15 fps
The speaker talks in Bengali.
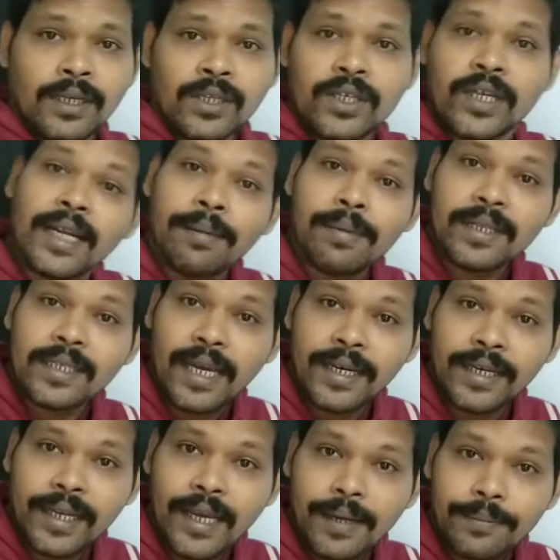সেটা আমরা
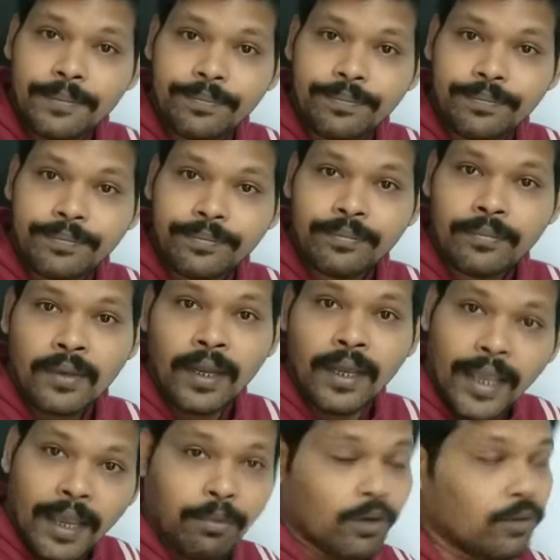জানি না
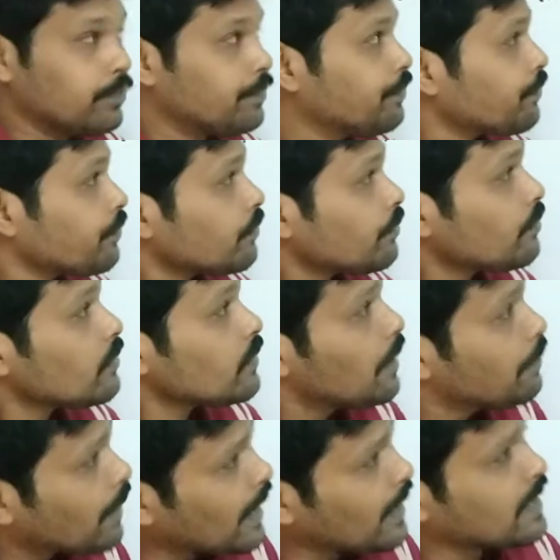এবং
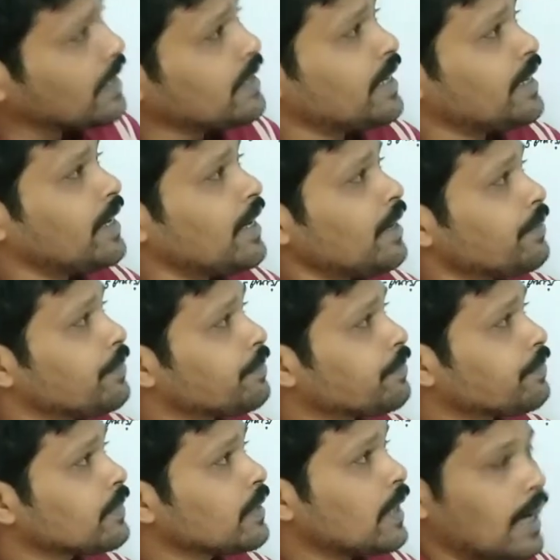আমরা আর কি জানি না
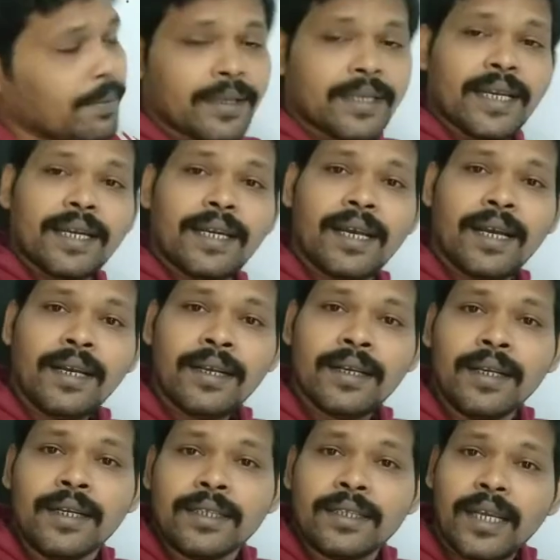আমরা জানি না
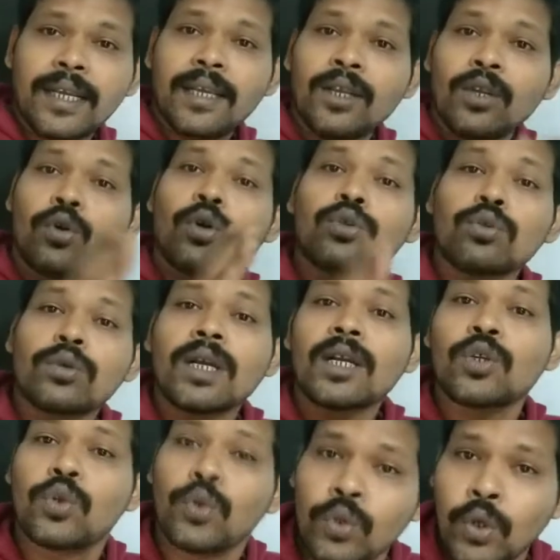যে কত টাকা
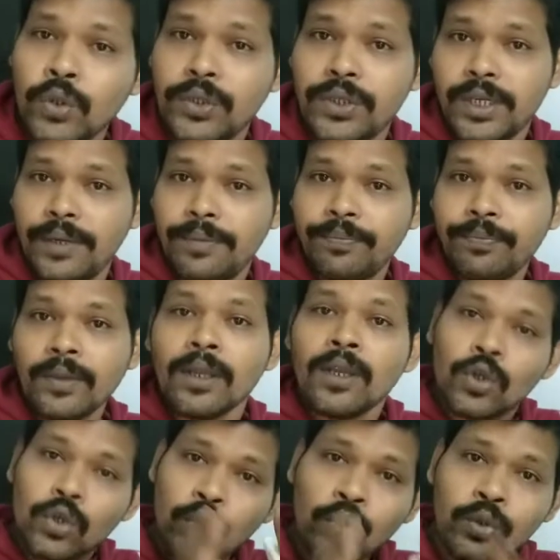সুদ হচ্ছে
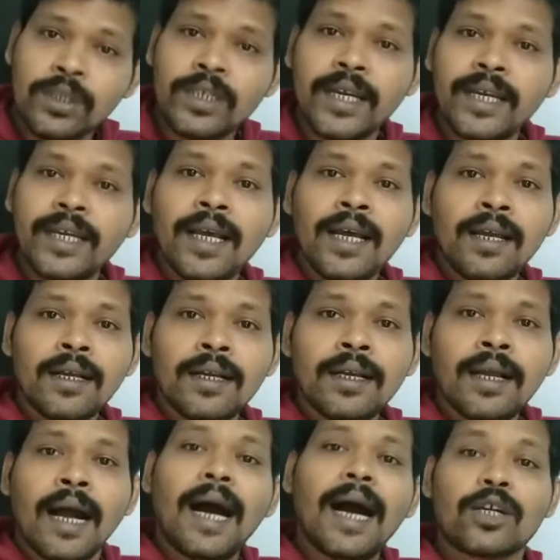সুদ জানি না
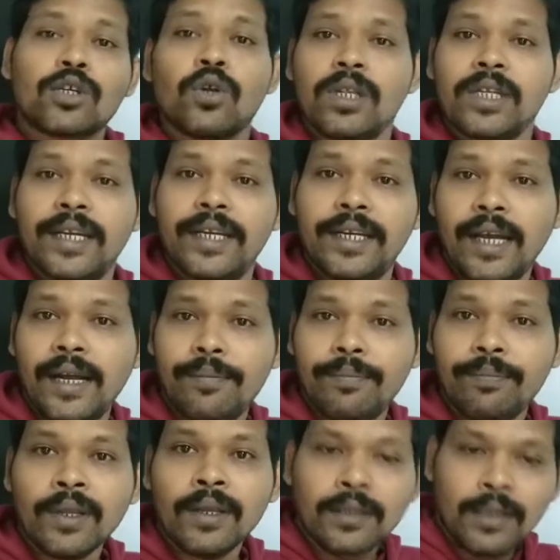আসল জানি না
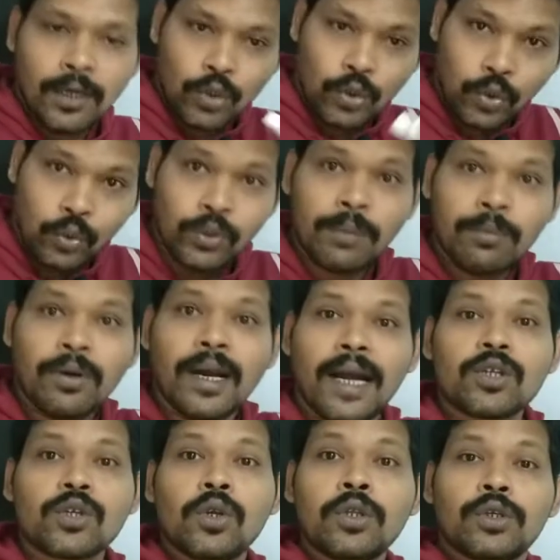তাহলে সুদ এবং
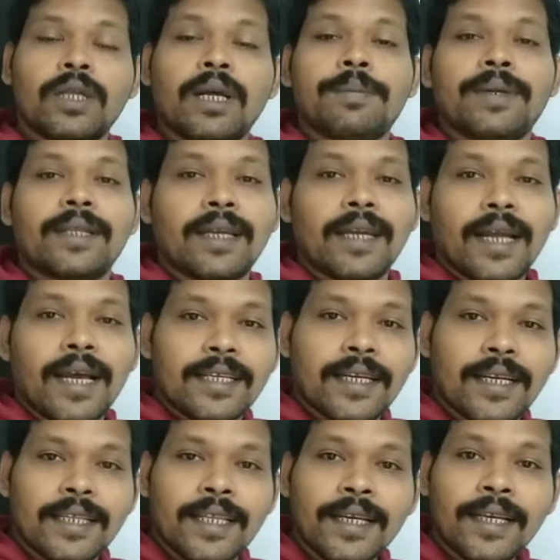আসল যদি আমাদের না
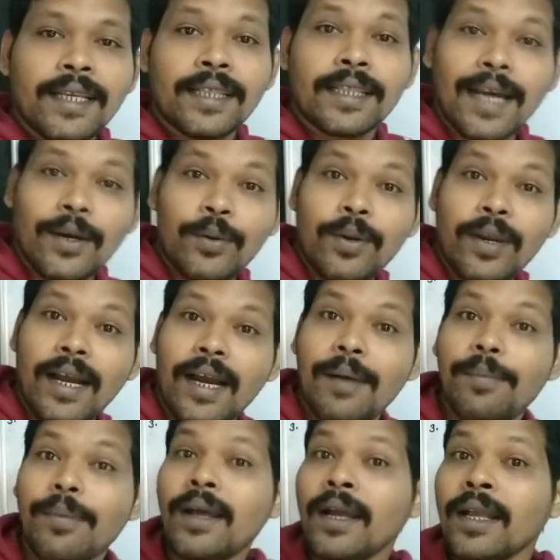জানা থাকে তাহলে
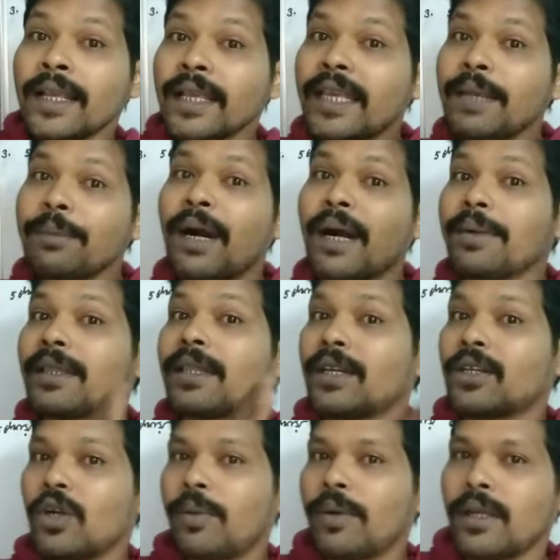আমরা কিভাবে
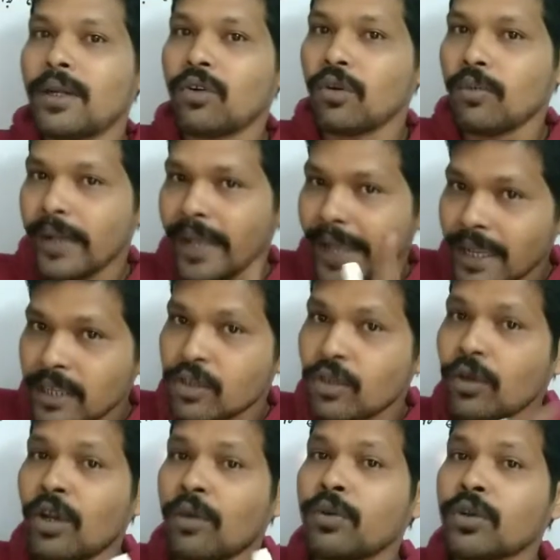তার সমাধান করব এক্স
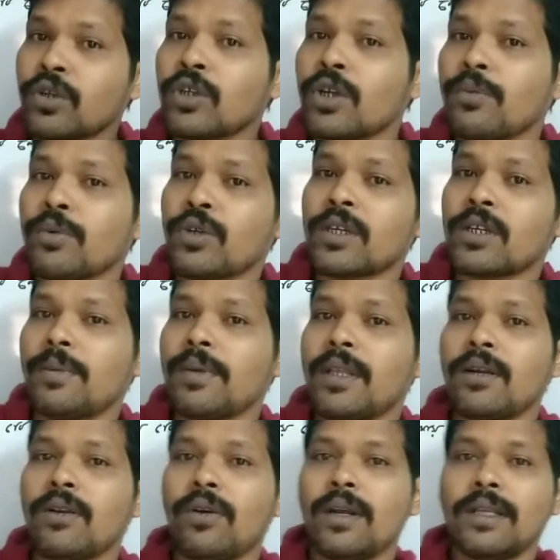ধরে অবশ্যই সমস্যার
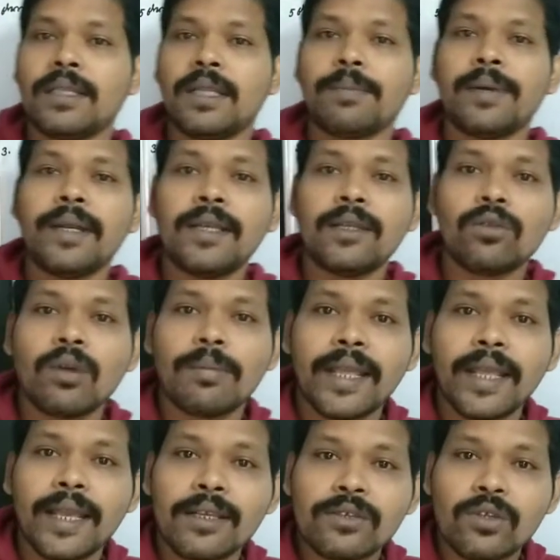সমাধান করা যেতে পারে কিন্তু আমরা
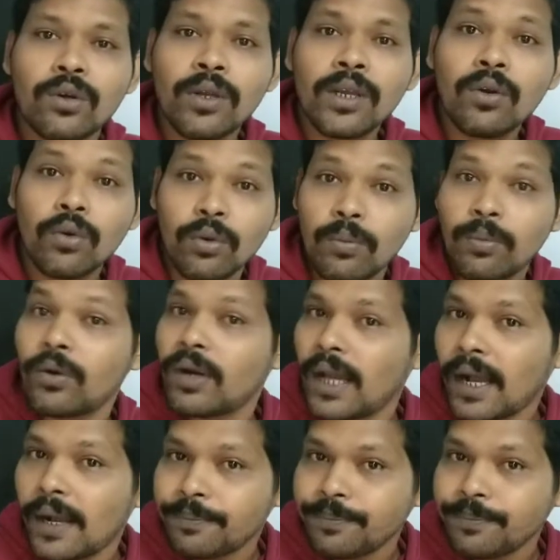এক্স ধরে করব না